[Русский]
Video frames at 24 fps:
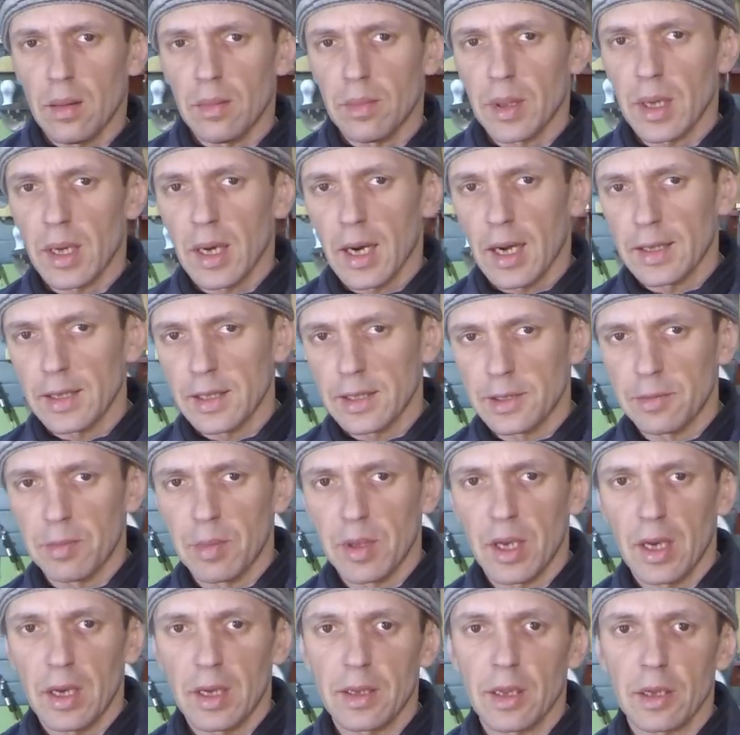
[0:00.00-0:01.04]
Механизм
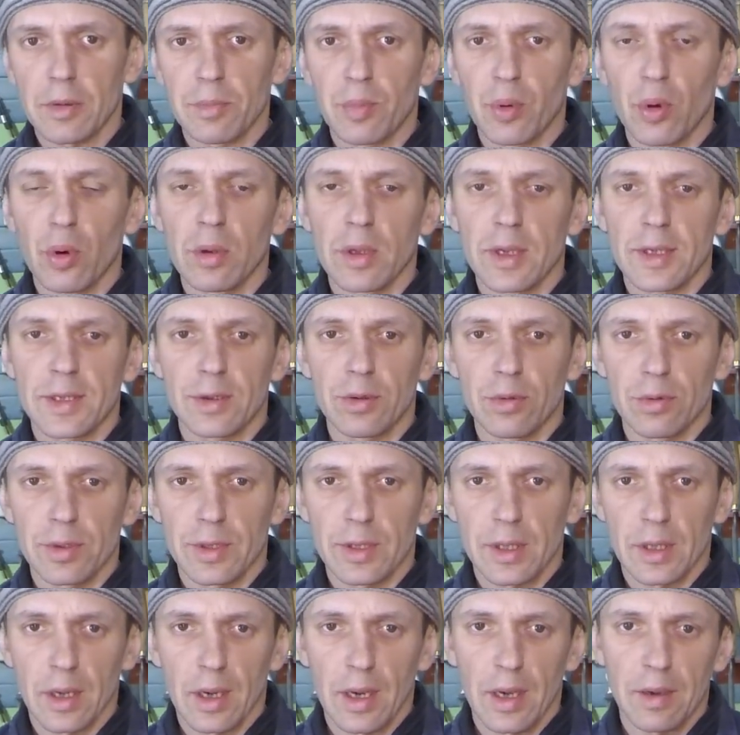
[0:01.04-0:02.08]
меня этот полностью
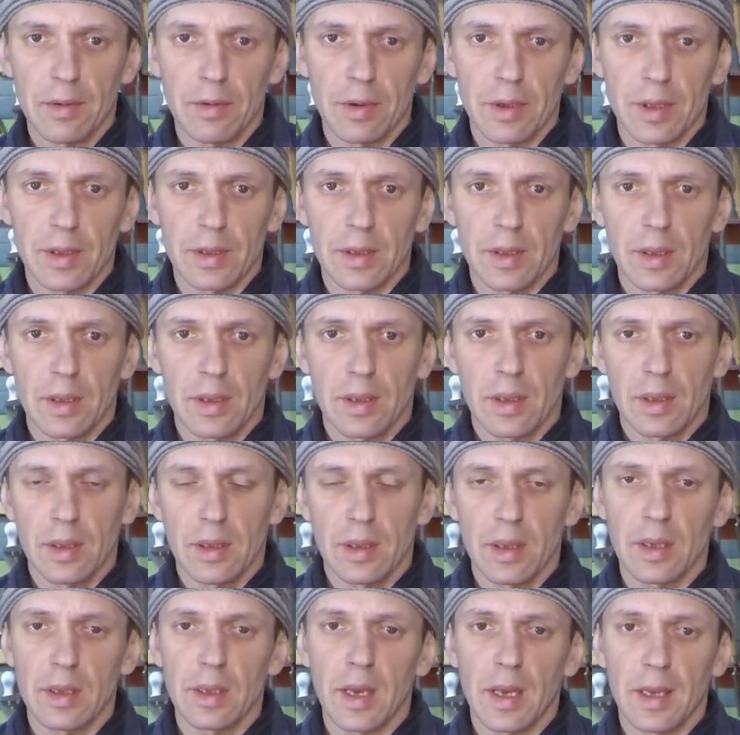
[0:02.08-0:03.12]
устраивает
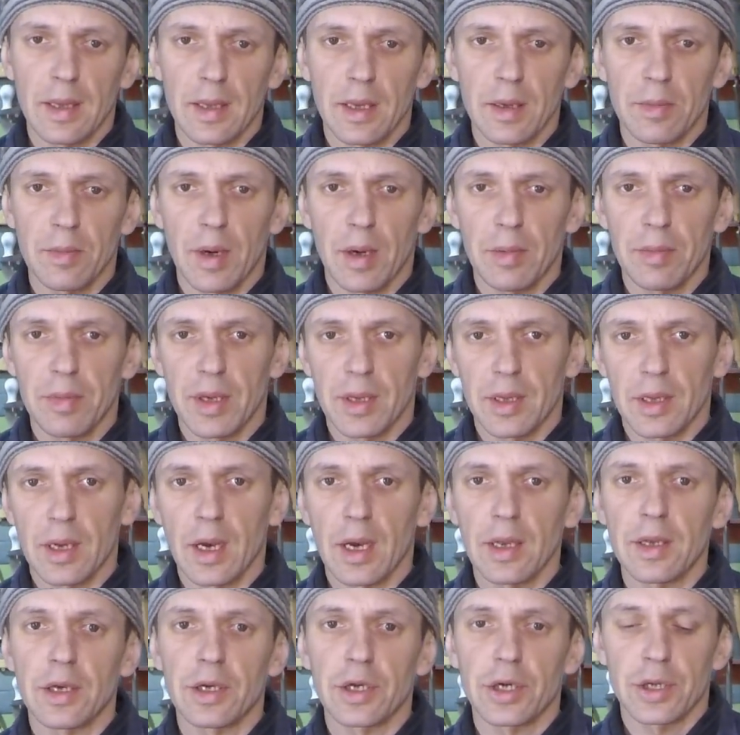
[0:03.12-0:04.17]
на данный момент.
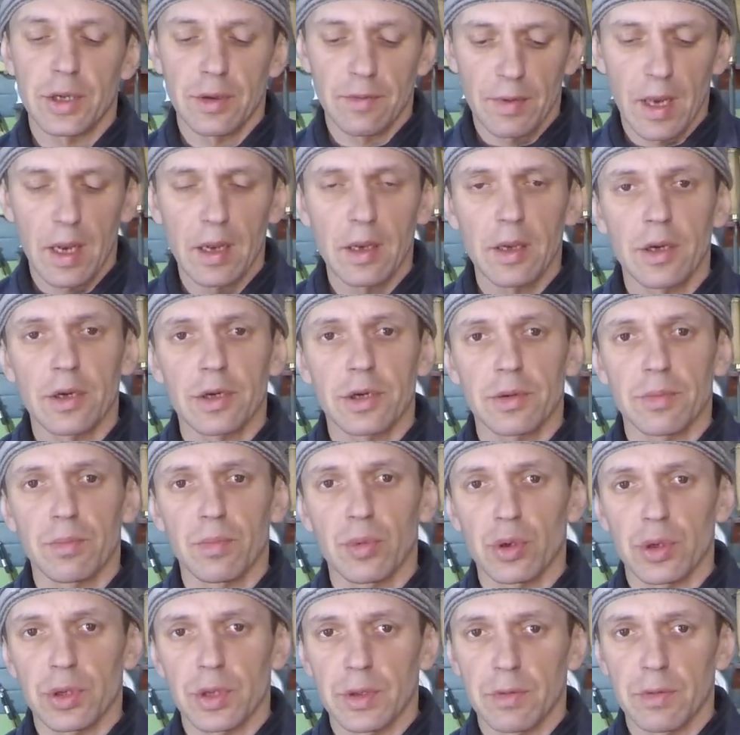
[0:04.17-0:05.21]
Конечно, в дальнейшем
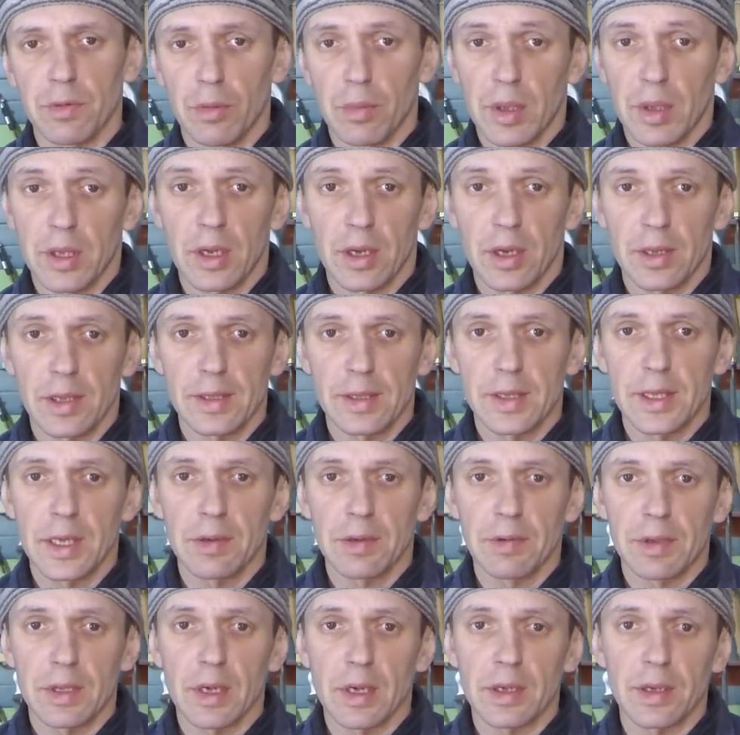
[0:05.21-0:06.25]
можно его
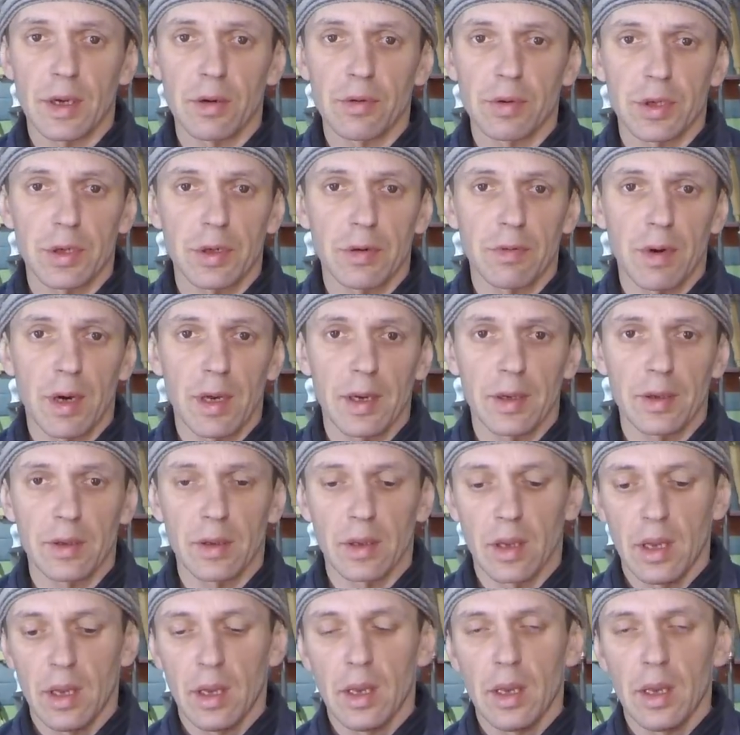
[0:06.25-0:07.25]
модернизировать, как я уже говорил.